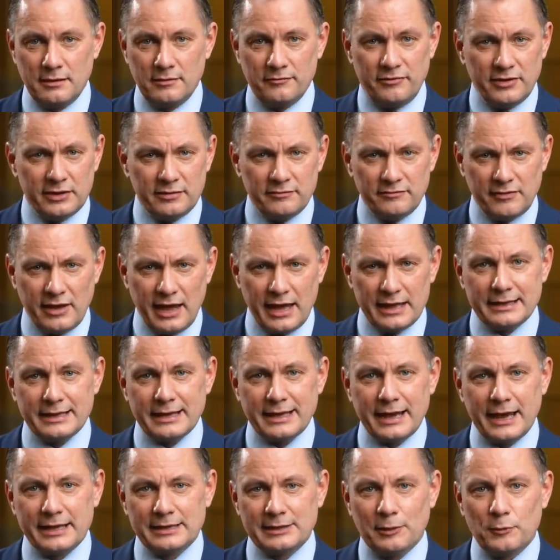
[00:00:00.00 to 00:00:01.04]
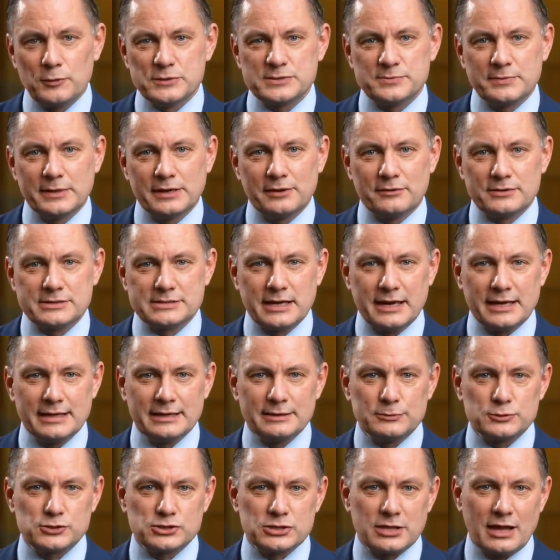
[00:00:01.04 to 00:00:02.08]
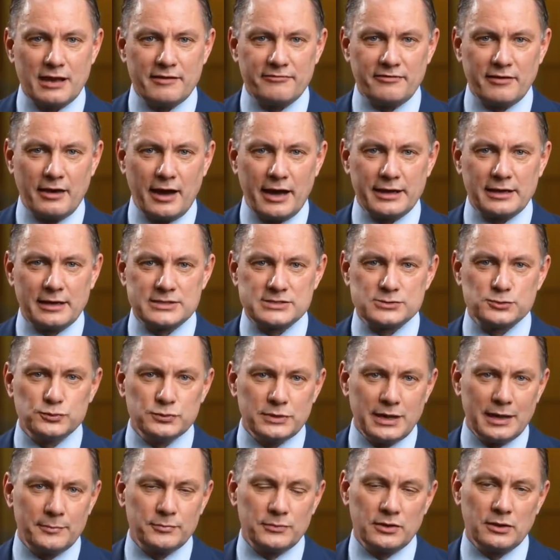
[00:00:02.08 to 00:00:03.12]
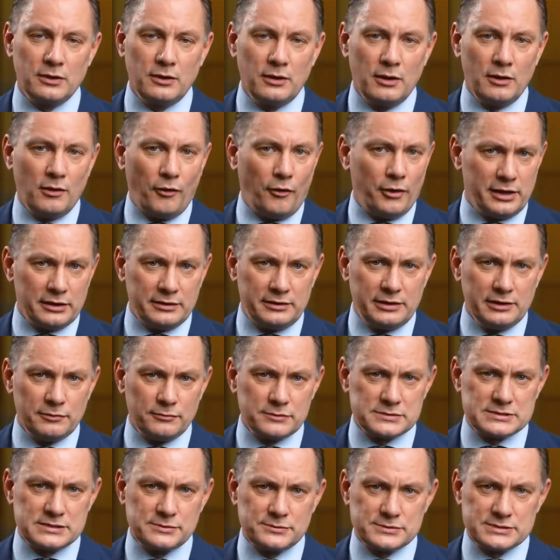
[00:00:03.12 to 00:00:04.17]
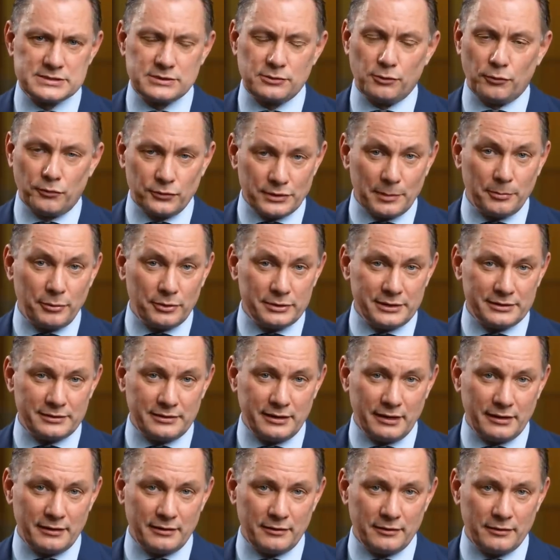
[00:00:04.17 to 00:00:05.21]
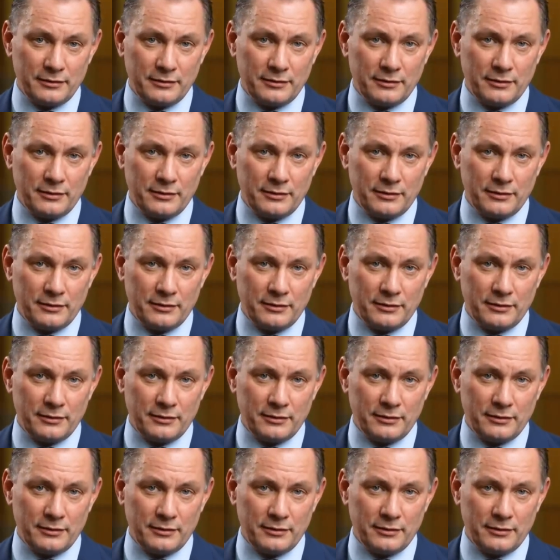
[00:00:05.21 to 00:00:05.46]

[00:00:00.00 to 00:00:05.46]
Finden wir endlich einen Ausweg aus der Endlosschleife einer zunehmend orientierungslosen Corona-Politik?